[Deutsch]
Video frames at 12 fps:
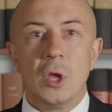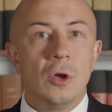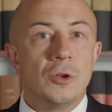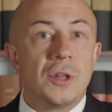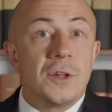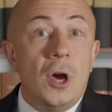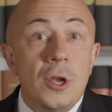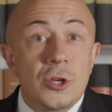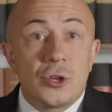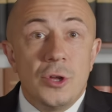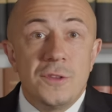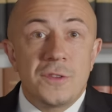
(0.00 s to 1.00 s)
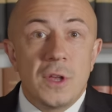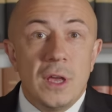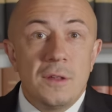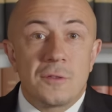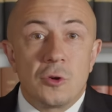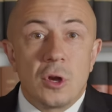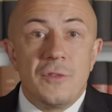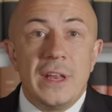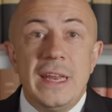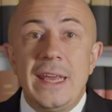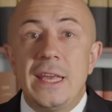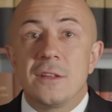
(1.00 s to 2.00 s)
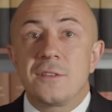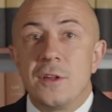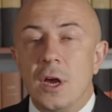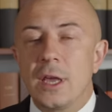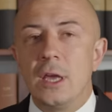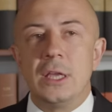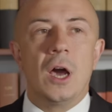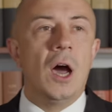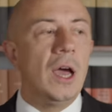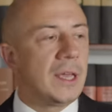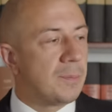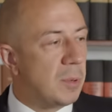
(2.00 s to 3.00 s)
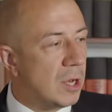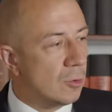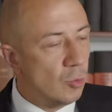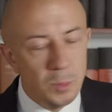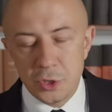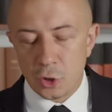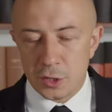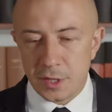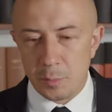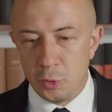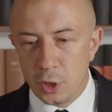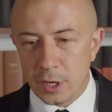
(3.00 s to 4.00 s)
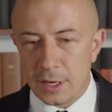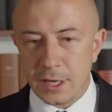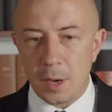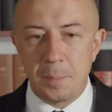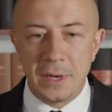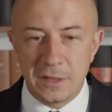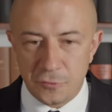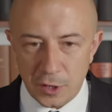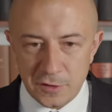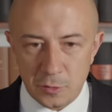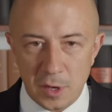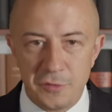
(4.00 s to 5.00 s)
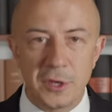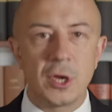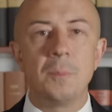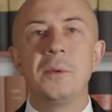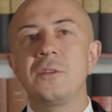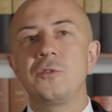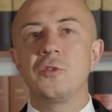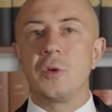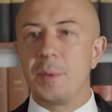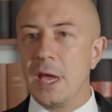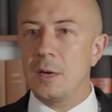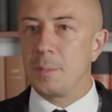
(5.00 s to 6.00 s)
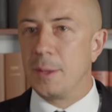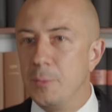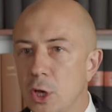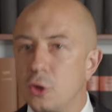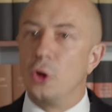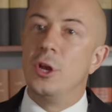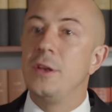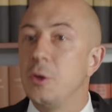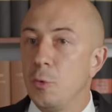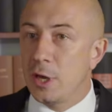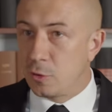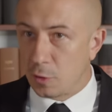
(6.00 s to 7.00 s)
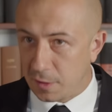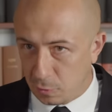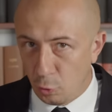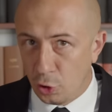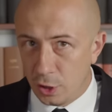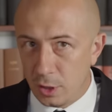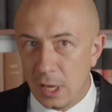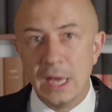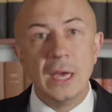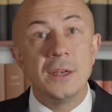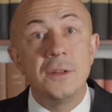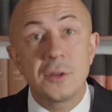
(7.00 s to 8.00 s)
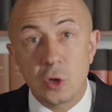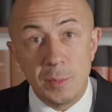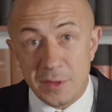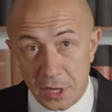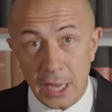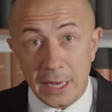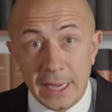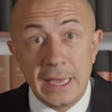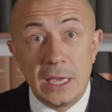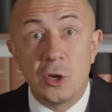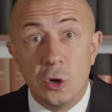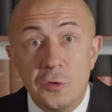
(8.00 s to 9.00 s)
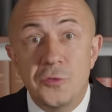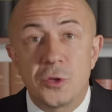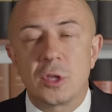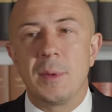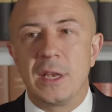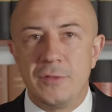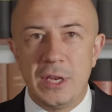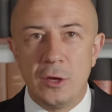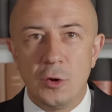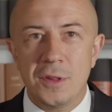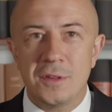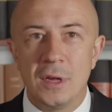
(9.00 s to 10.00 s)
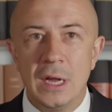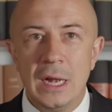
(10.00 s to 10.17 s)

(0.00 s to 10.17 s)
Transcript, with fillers: Und das Allerschönste, sogar wenn ich jetzt sage, ja, ich bin ein unbescholtener Bürger, und ich habe mir nichts vorzuwerfen, ich habe nichts zu verbergen, bei mir können die ruhig durchsuchen. Diese Kommentare kriege ich oft unter meine Videos.